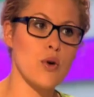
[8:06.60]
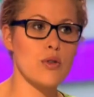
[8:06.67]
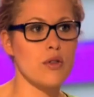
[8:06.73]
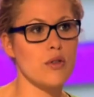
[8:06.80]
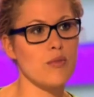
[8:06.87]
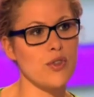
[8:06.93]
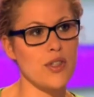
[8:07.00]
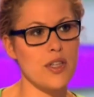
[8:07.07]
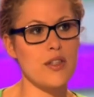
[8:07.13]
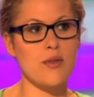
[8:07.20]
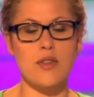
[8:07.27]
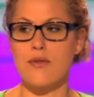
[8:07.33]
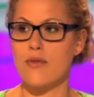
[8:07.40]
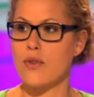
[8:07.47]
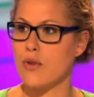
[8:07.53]
grosse
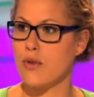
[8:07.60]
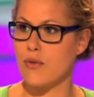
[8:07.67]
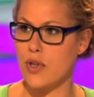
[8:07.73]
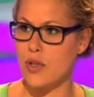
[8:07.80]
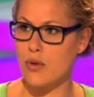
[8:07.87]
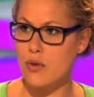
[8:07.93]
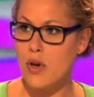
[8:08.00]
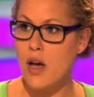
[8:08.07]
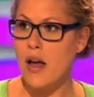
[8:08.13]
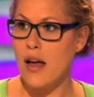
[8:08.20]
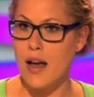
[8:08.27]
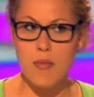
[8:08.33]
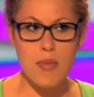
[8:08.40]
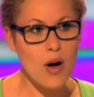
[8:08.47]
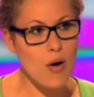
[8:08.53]
augmentation des vols de voitures,
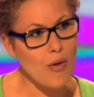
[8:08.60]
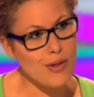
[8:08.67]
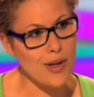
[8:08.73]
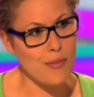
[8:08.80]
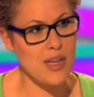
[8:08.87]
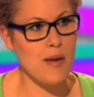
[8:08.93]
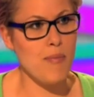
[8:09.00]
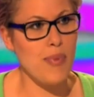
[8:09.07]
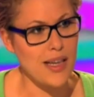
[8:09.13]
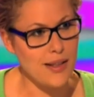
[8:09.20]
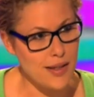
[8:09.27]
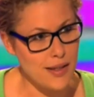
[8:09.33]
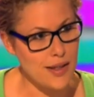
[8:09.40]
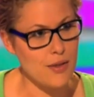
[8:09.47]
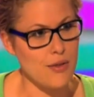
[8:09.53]
eh ben, on a mis le
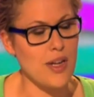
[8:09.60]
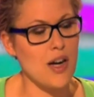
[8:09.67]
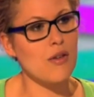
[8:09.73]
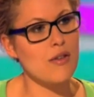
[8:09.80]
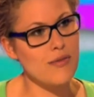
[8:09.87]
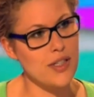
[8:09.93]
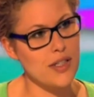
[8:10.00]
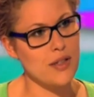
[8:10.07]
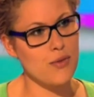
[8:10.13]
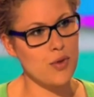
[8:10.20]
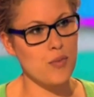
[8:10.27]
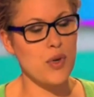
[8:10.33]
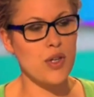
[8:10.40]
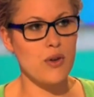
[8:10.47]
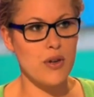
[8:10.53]
paquet on a relevé le
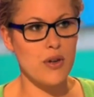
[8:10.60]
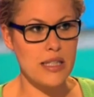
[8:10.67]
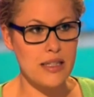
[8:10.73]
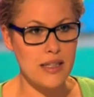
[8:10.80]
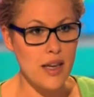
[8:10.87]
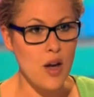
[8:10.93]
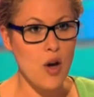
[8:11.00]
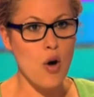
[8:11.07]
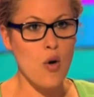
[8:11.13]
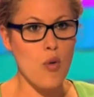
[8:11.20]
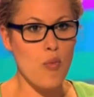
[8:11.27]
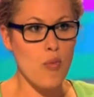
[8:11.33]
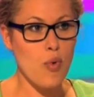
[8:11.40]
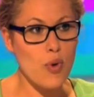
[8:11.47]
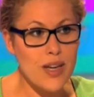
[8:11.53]
niveau de priorité.
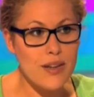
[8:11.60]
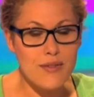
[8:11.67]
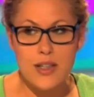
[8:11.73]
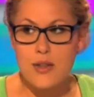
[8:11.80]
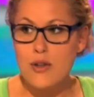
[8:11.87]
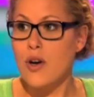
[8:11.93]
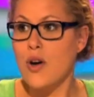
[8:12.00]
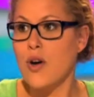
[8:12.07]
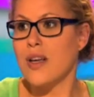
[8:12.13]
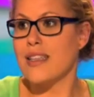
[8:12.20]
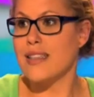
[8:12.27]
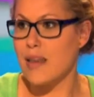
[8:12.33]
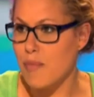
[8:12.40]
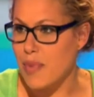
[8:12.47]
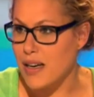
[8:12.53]
Pour les vélos,
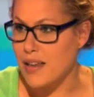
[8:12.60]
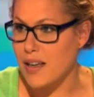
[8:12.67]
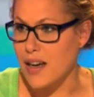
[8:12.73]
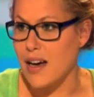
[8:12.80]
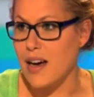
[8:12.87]
c'est pas le cas.